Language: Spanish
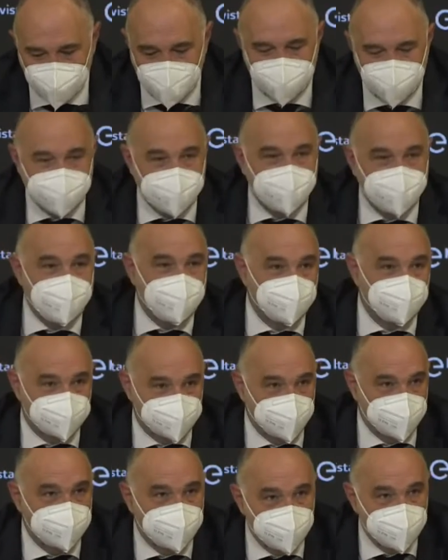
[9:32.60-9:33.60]
vía de ambos
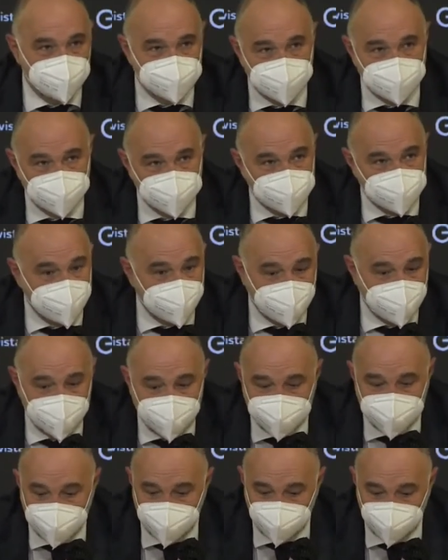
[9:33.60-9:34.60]
sentidos en los
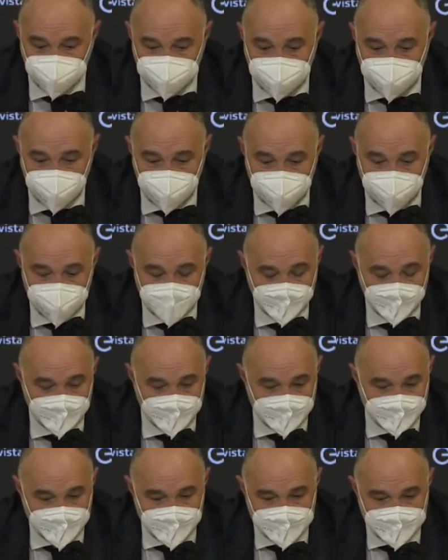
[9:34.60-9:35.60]
que tenemos que
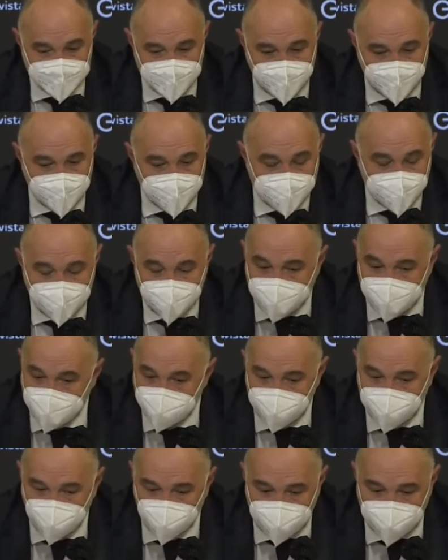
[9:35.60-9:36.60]
trabajar para
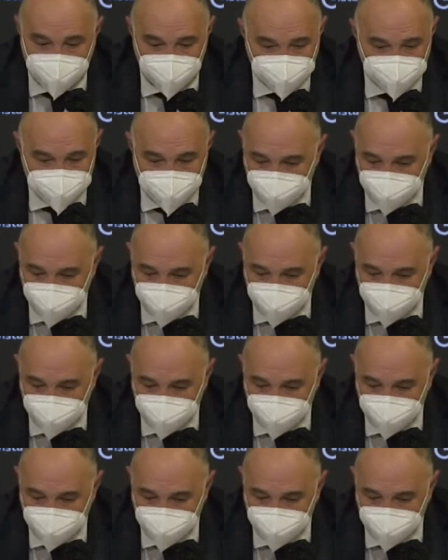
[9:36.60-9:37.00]
mejorarnos